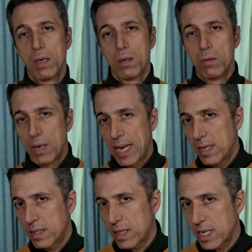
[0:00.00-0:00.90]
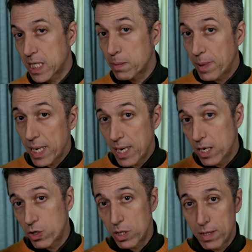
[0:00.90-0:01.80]
Un'altra
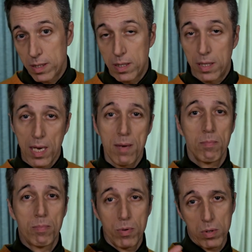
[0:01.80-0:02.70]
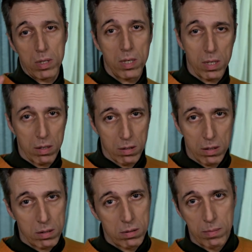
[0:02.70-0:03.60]
specie di tempio di
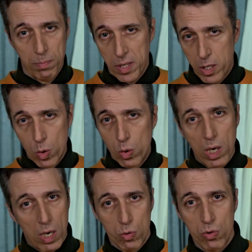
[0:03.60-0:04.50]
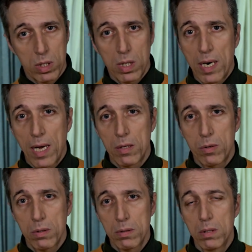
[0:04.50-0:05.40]
Dio, per nulla
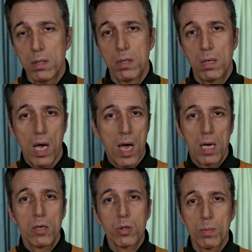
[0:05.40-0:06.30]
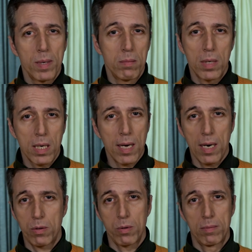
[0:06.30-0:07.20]
considerato, è il
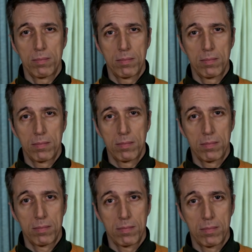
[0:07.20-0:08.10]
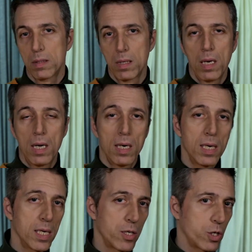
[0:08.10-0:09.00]
supermercato.
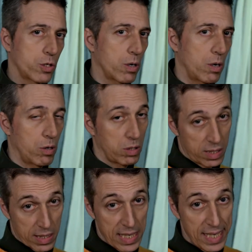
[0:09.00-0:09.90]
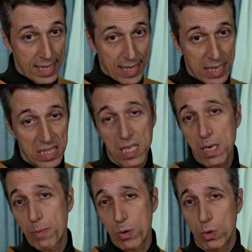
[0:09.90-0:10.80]
Lì ci sono sia
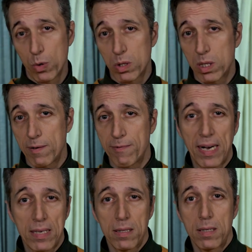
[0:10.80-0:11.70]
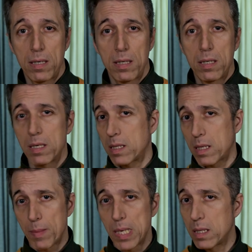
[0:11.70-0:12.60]
dei prodotti fatti
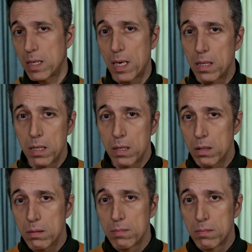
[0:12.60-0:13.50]
direttamente da Dio,